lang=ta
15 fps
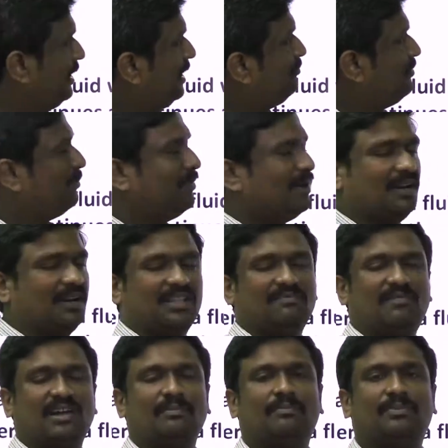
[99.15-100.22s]
எல்லாமே
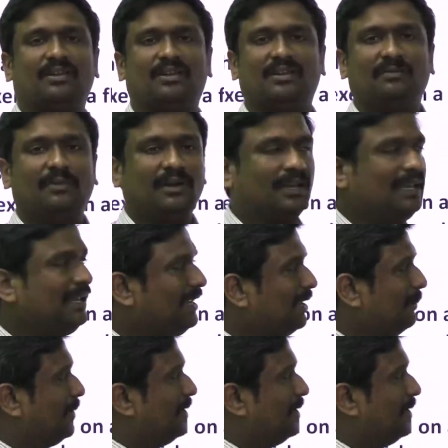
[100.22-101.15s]
மாறுறதுக்கு வாய்ப்பு இருக்குது பட் இங்கே